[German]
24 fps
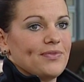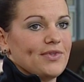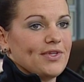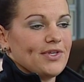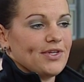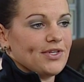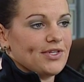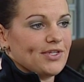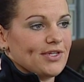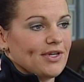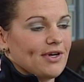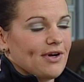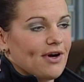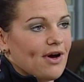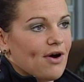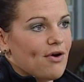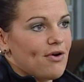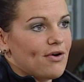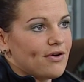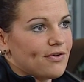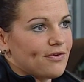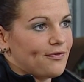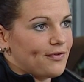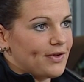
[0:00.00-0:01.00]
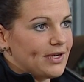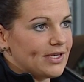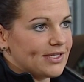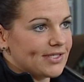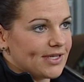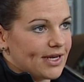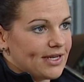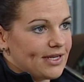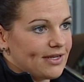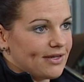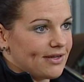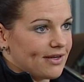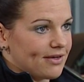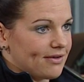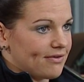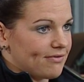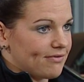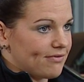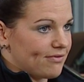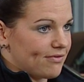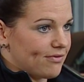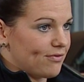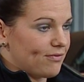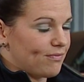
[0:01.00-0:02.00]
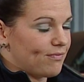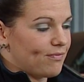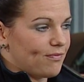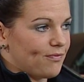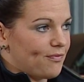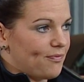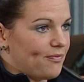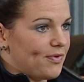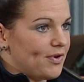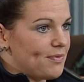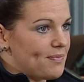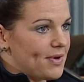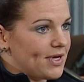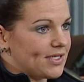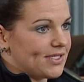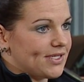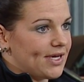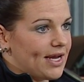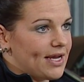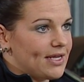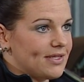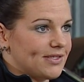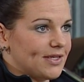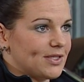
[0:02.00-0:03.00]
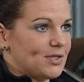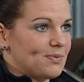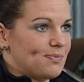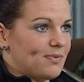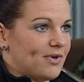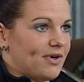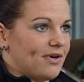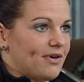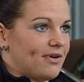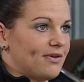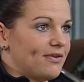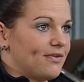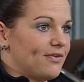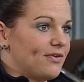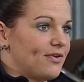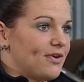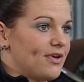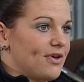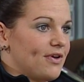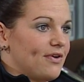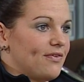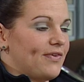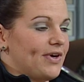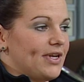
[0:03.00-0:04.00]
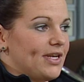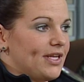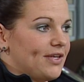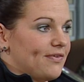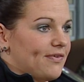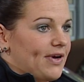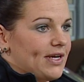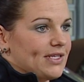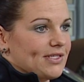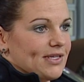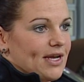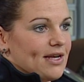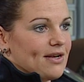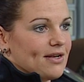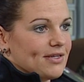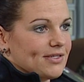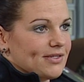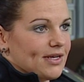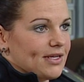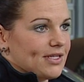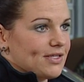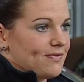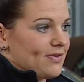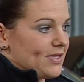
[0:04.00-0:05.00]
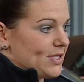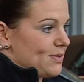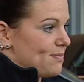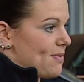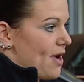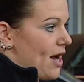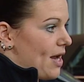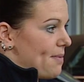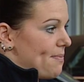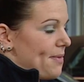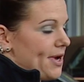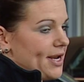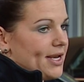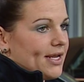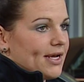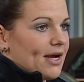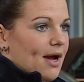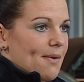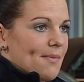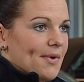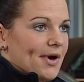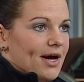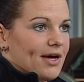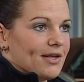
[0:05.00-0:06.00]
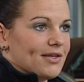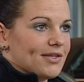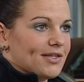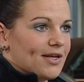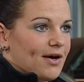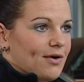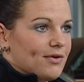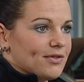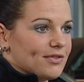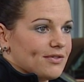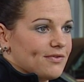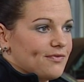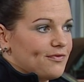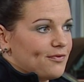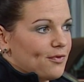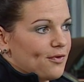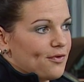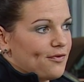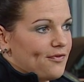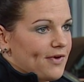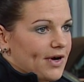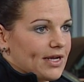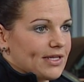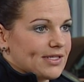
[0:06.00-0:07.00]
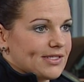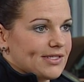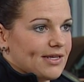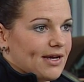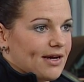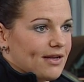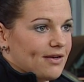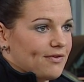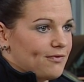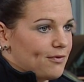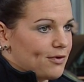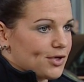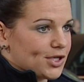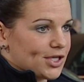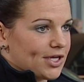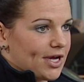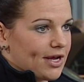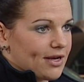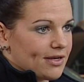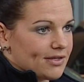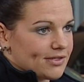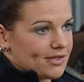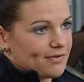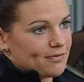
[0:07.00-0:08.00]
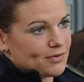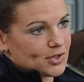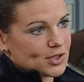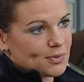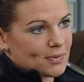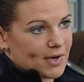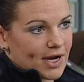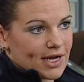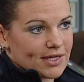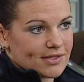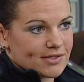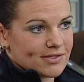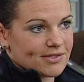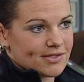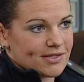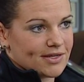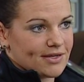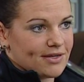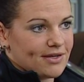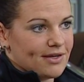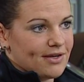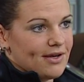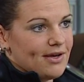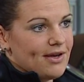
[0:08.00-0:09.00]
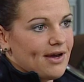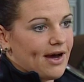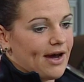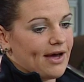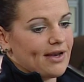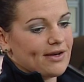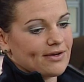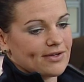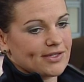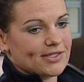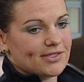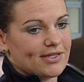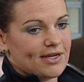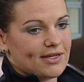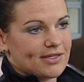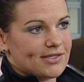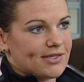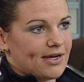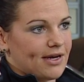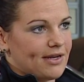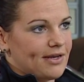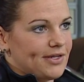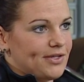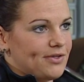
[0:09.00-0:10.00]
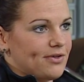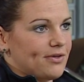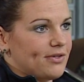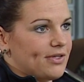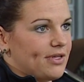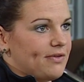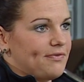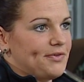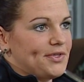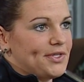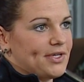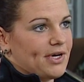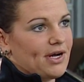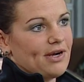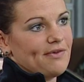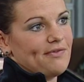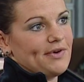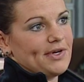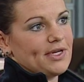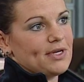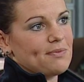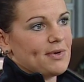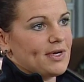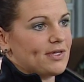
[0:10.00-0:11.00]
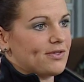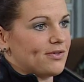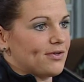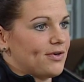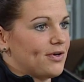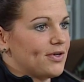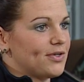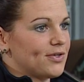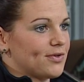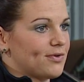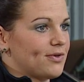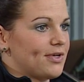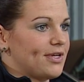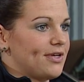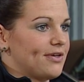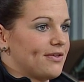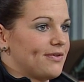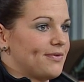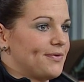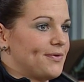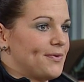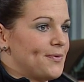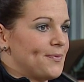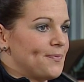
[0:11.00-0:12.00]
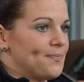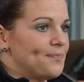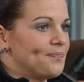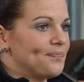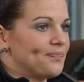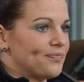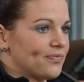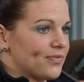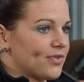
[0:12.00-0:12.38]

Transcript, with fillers: Ist ja auch vielseitig viel besser einsetzbar, weil ich weiß einerseits, was machen meine Kameraden draußen, wo fangen sie an, wo schneiden sie, wo spreizen sie. Andererseits kann ich doch die Vitalwerte besser kontrollieren. Mhm.